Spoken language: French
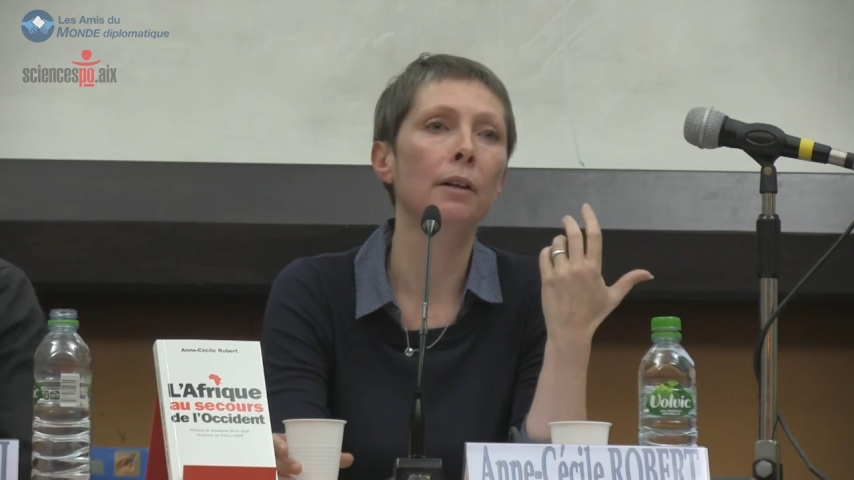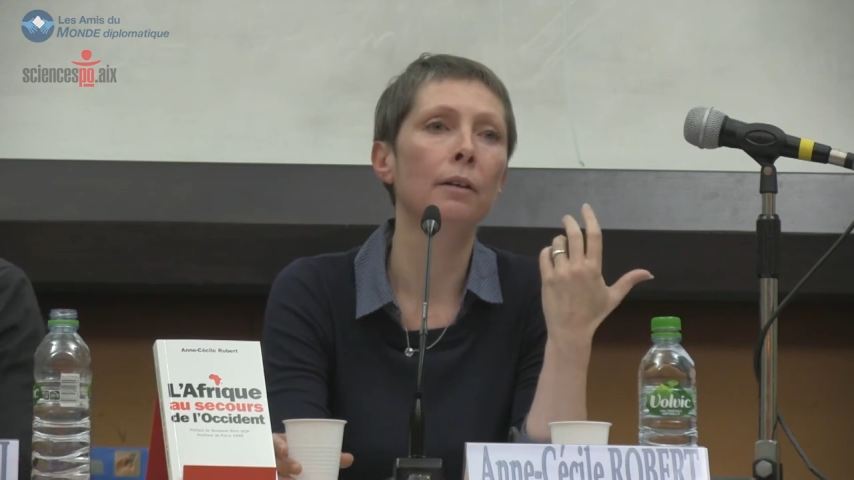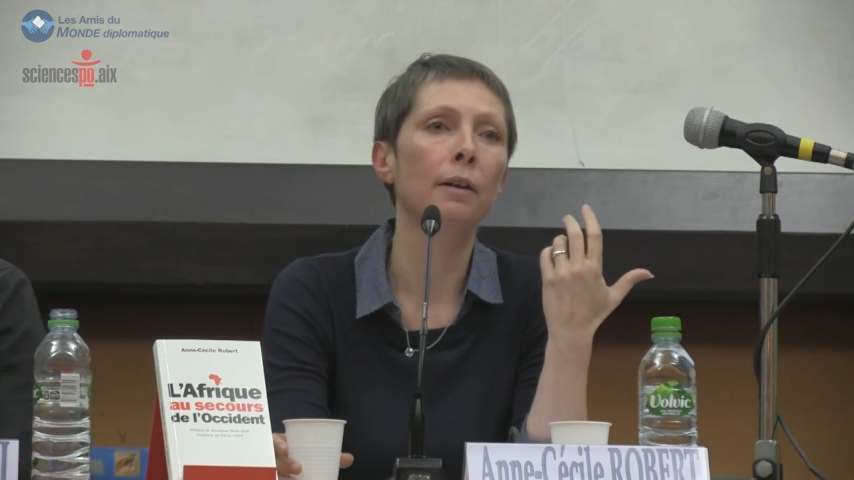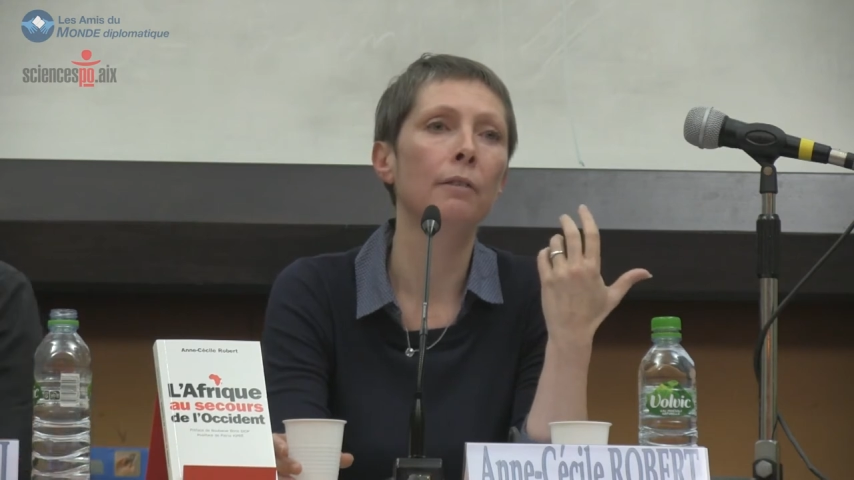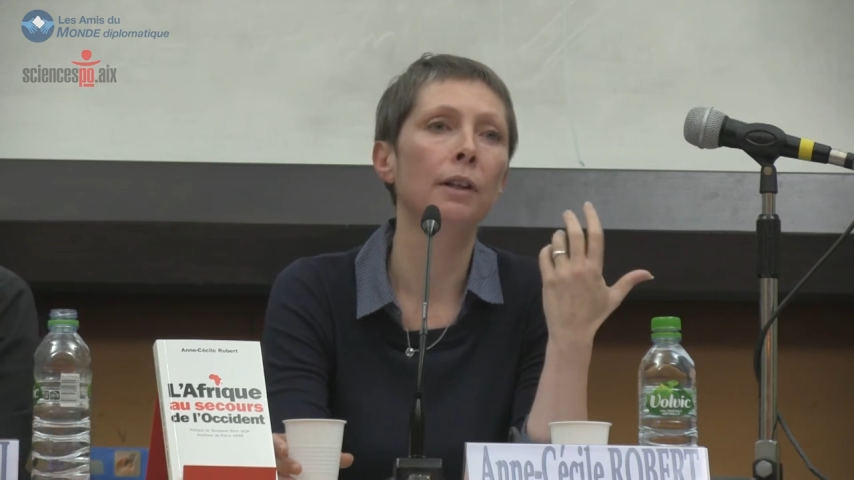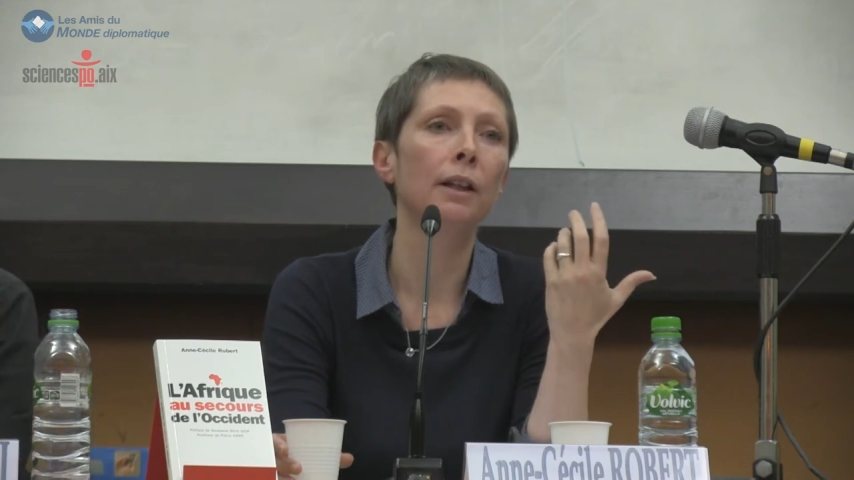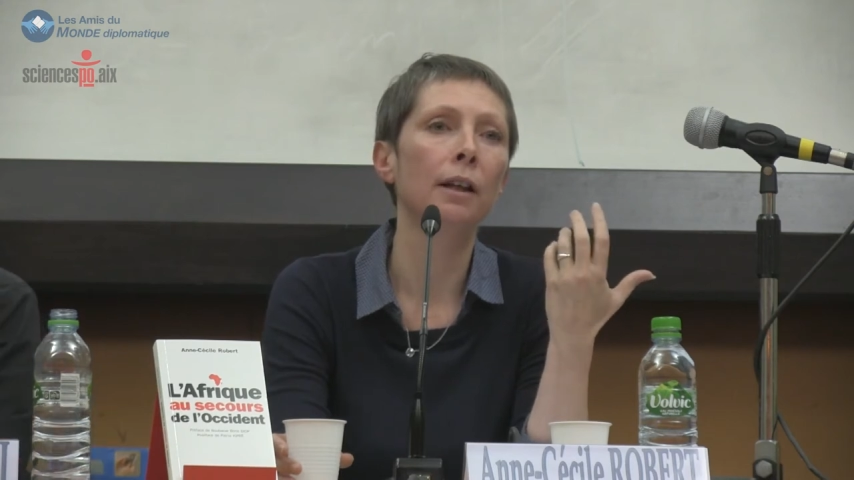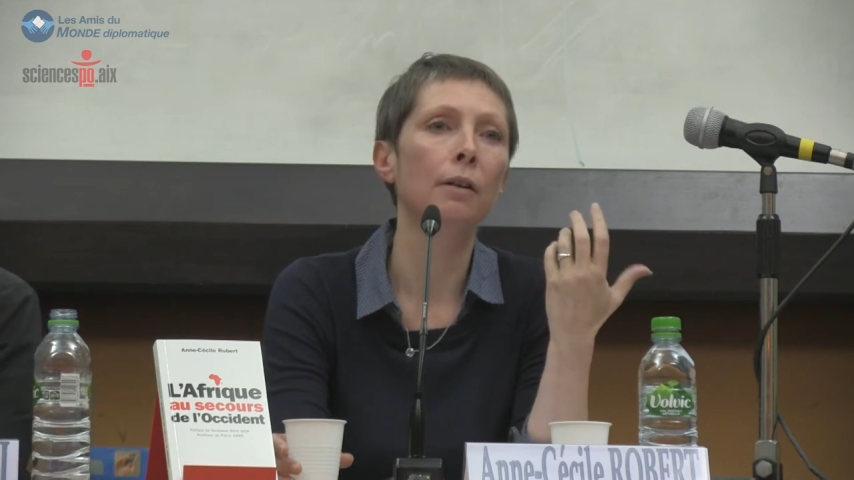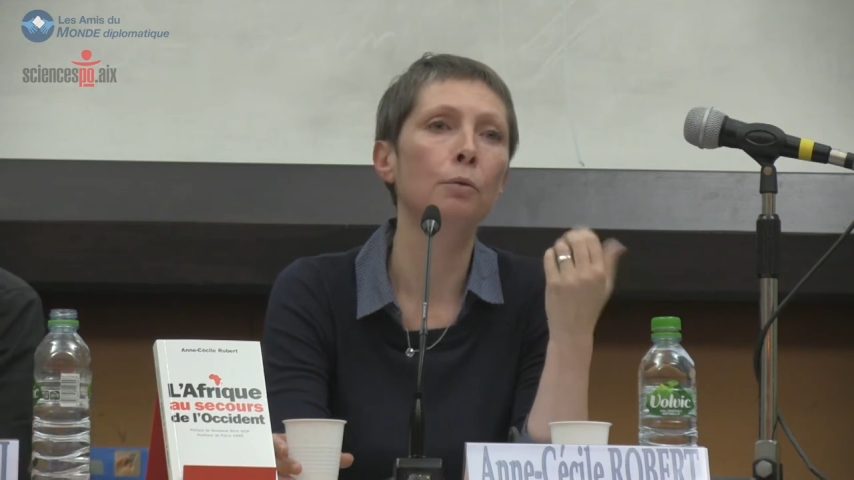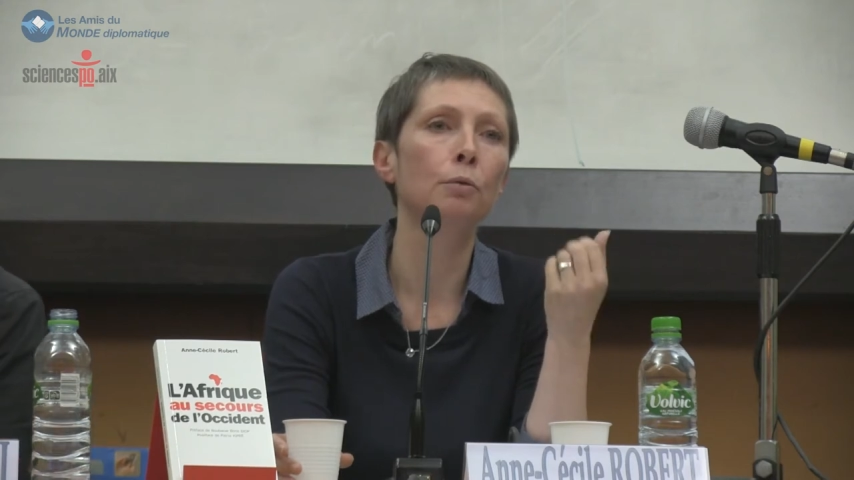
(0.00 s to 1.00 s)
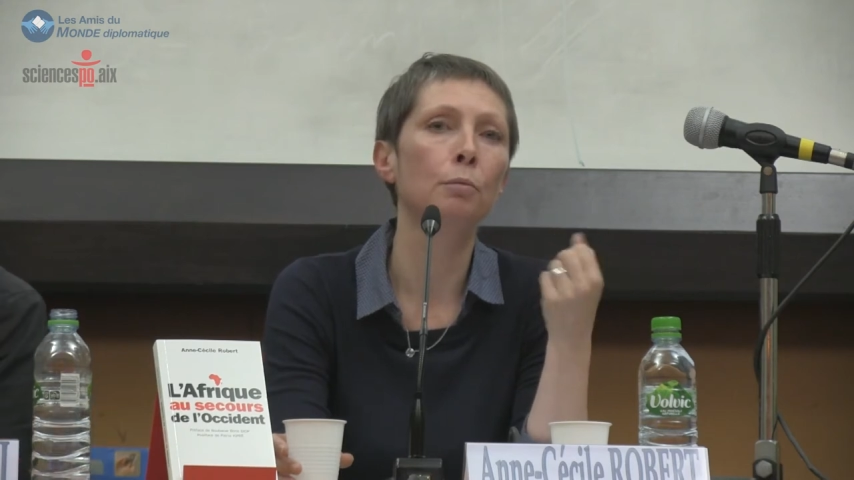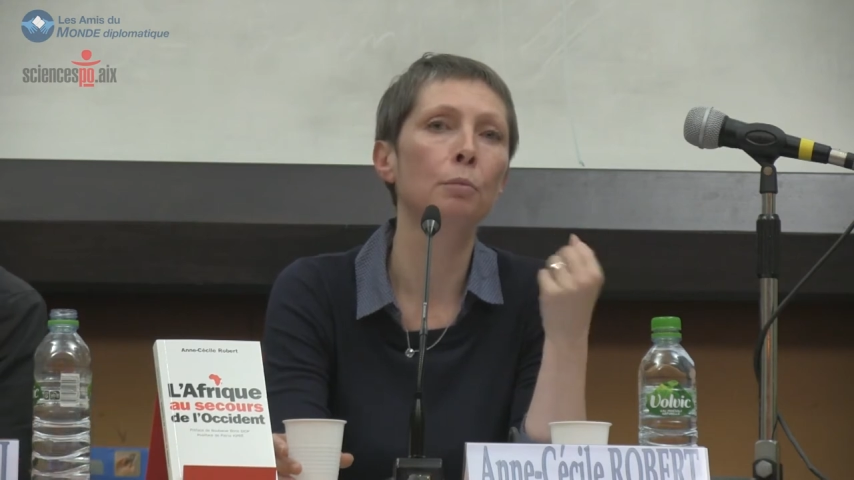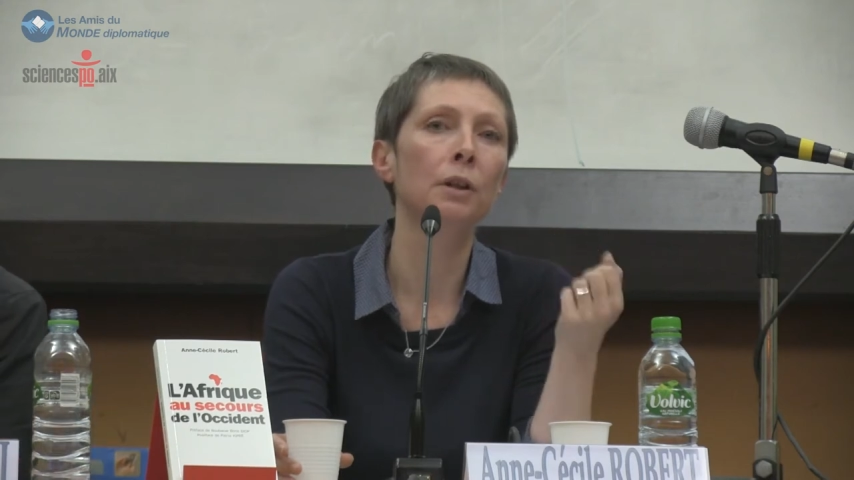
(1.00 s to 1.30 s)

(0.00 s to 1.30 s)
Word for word: africains ont une